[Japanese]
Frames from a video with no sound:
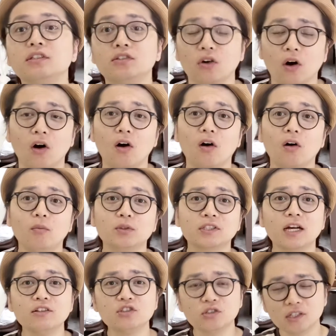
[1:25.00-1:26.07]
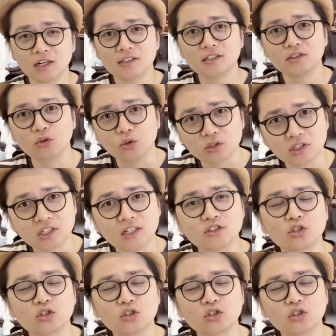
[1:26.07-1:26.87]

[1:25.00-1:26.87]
すよもう37歳のおっちゃ